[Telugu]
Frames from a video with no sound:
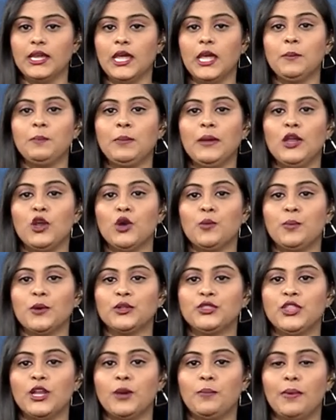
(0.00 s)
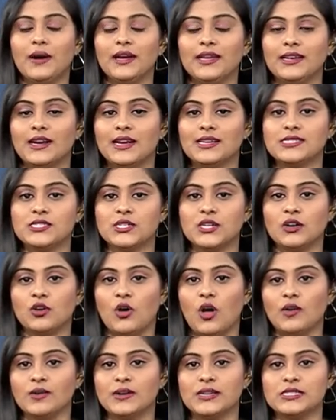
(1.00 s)
ఏపీలో పొత్తులపై రాష్ట్ర
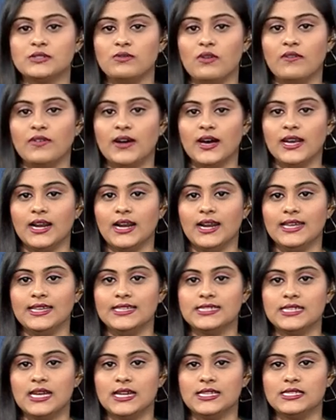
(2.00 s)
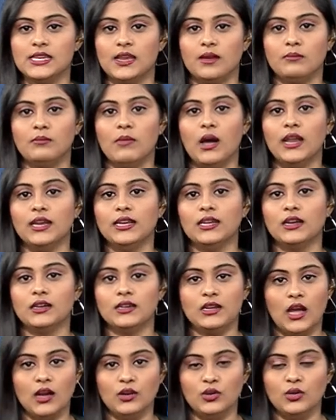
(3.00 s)
కాంగ్రెస్ వ్యవహారాల ఇన్ఛార్జి మాణిక
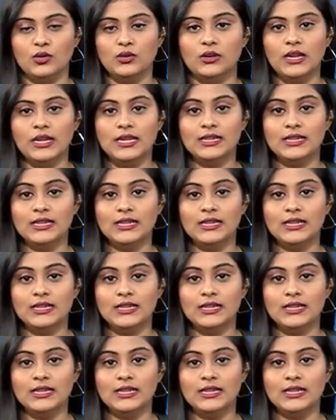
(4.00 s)
ఠాకూర్